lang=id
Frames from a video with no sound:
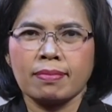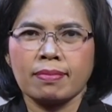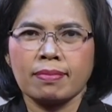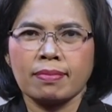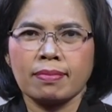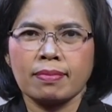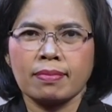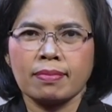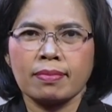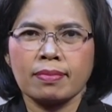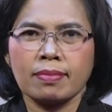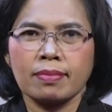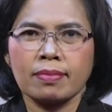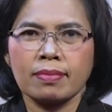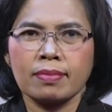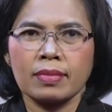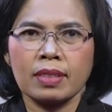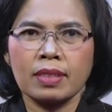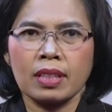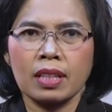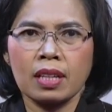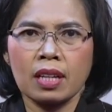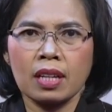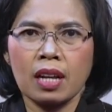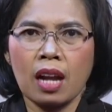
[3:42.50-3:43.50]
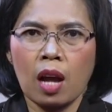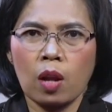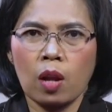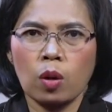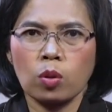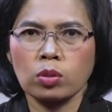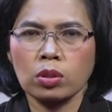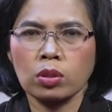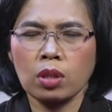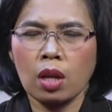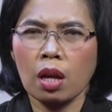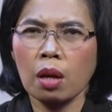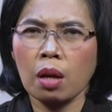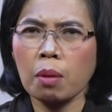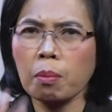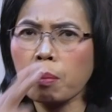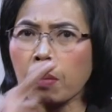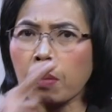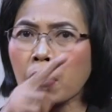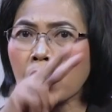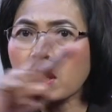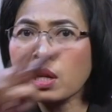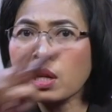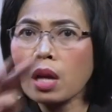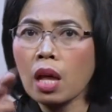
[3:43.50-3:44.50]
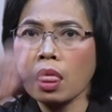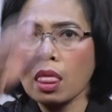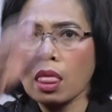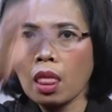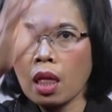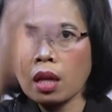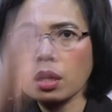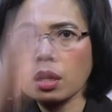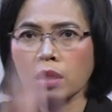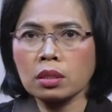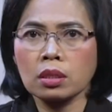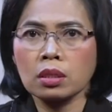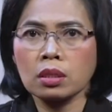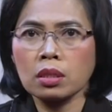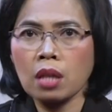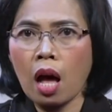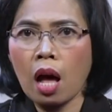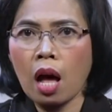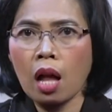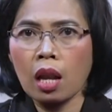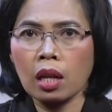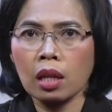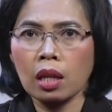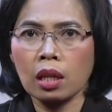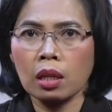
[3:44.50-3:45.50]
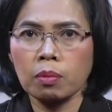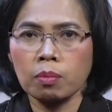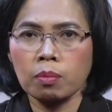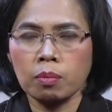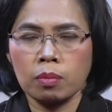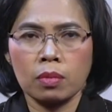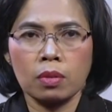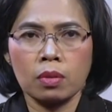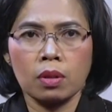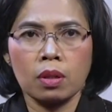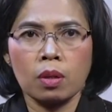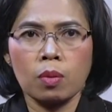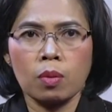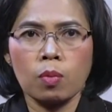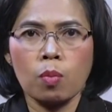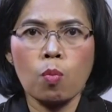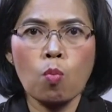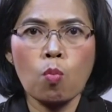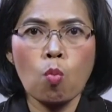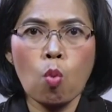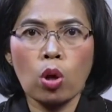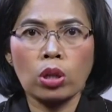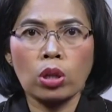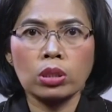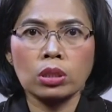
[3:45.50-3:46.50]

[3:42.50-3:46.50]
Kalau saya melihat salib, bukan hanya saya sadar bahwa hidup saya berharga.